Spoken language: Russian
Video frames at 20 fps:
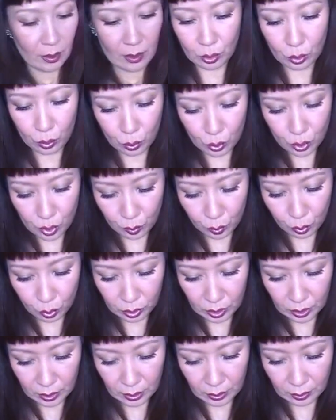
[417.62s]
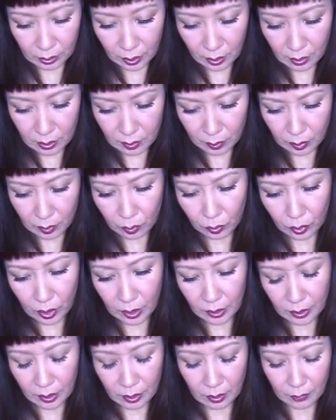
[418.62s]
Тоже модная тенденция. По-моему,
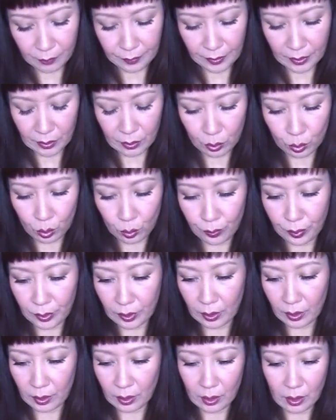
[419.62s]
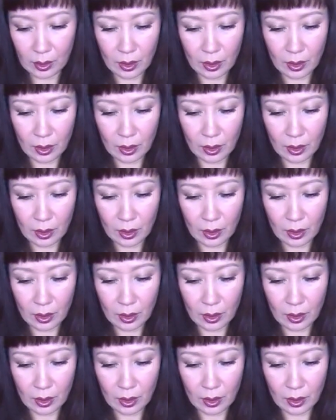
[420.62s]
Галерея Лафайта купила.